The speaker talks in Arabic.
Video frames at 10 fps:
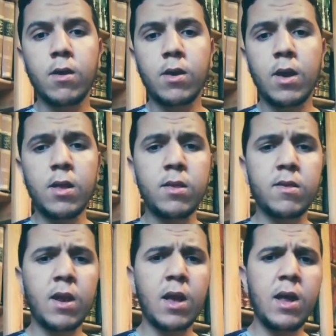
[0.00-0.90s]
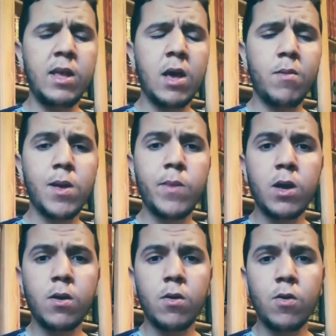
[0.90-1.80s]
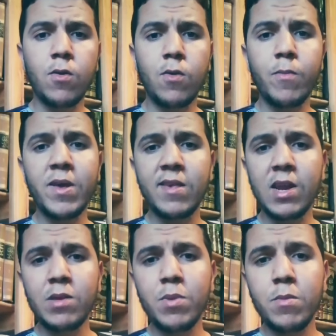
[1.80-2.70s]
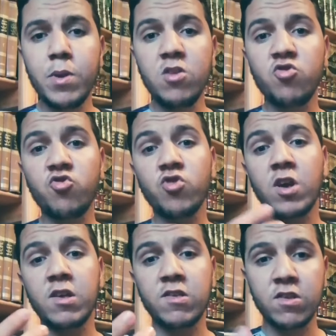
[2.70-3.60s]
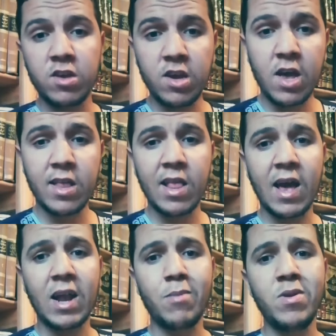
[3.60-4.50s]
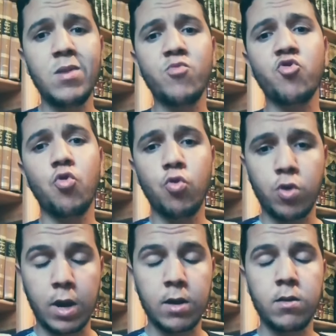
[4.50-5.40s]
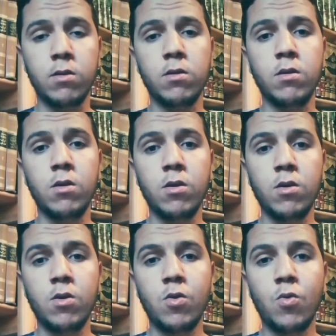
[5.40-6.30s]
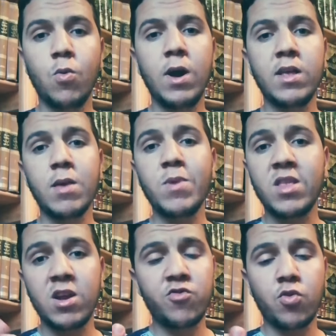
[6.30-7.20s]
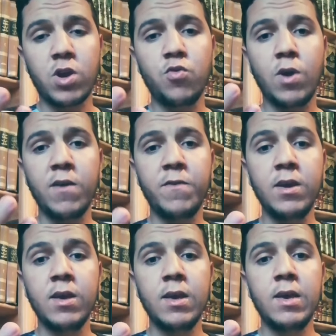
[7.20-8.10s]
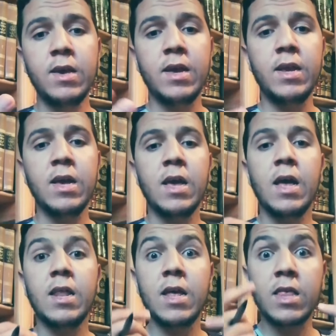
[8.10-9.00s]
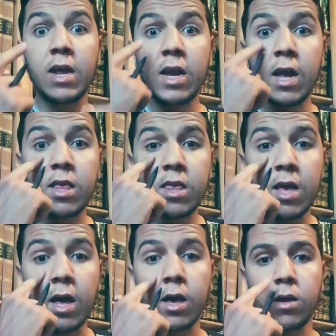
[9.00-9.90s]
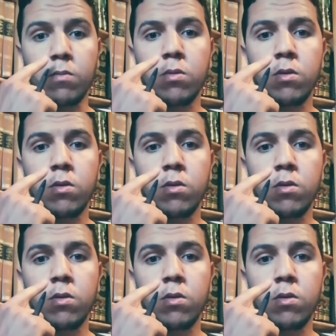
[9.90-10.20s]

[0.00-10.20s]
كانت زرقاء اليمامه وما زالت من بين الشخصيات العربيه المشهوره وتمثلت شهرتها في يعني نظرها الثاقب